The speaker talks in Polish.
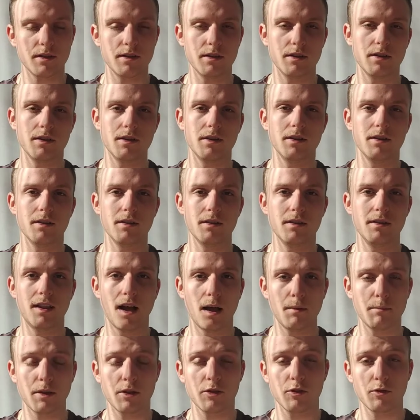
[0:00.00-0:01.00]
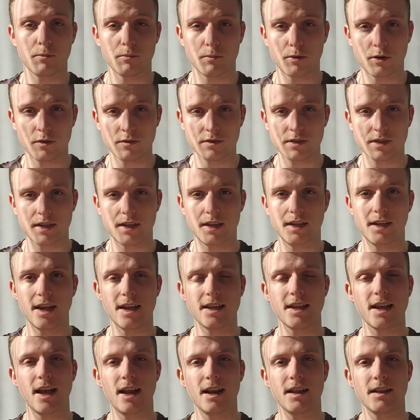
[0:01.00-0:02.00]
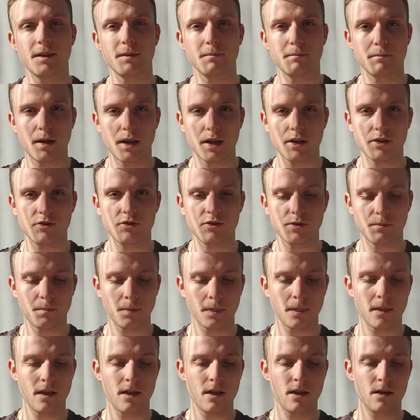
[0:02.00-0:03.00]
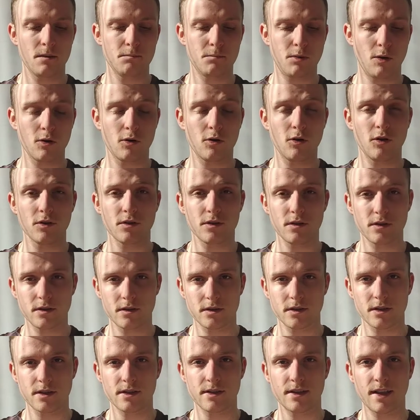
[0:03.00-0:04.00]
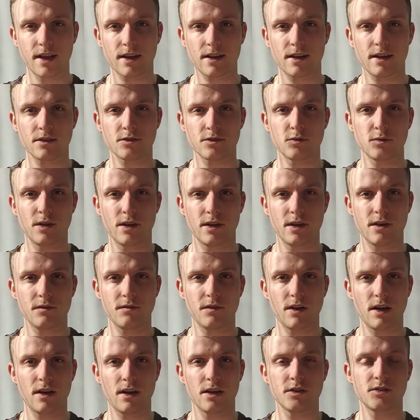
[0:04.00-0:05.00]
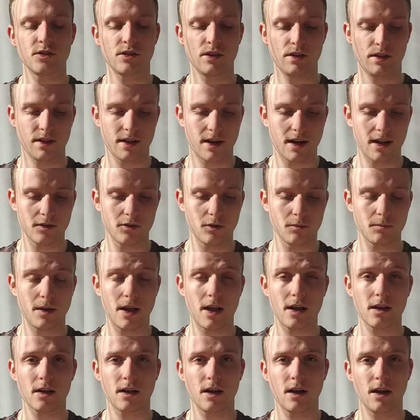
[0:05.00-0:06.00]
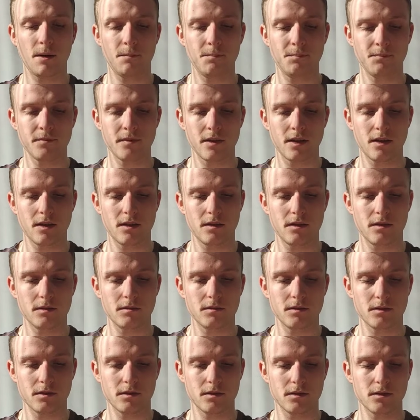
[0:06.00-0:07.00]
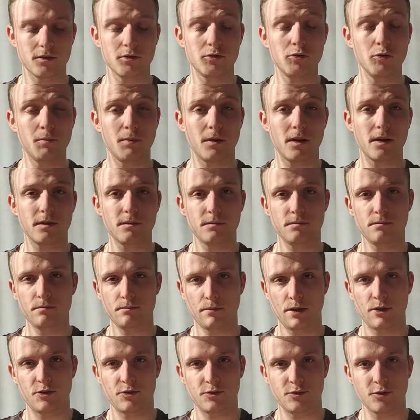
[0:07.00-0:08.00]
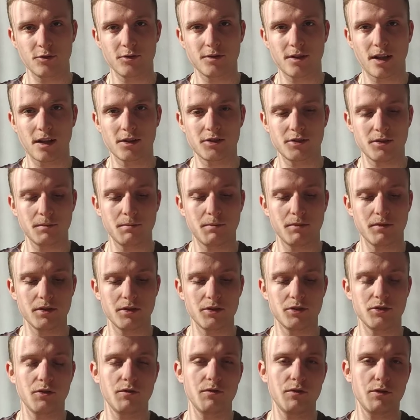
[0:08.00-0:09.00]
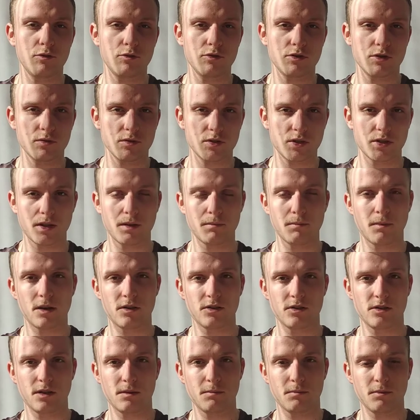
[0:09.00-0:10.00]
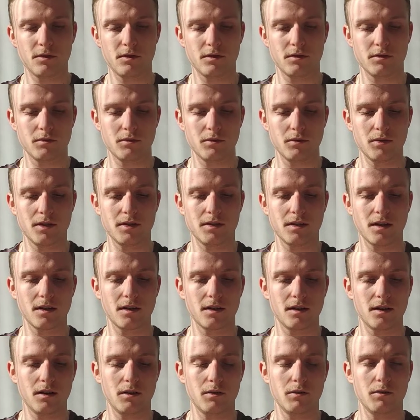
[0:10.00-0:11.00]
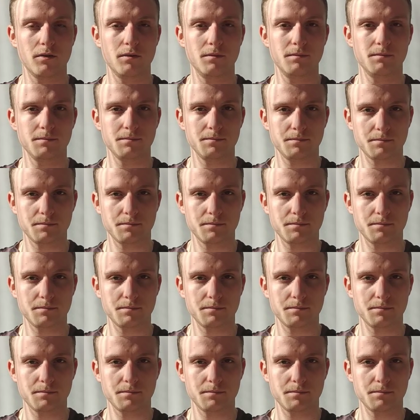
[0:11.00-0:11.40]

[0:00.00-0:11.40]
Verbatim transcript: Y, Damian Dąbrowski, genialny mecz. Pogoń y, deklasuje rywala, czyli Radomiaka. Y, super mecz, no tak trzeba powiedzieć. No wyróżniał się najbardziej na boisku i zagrał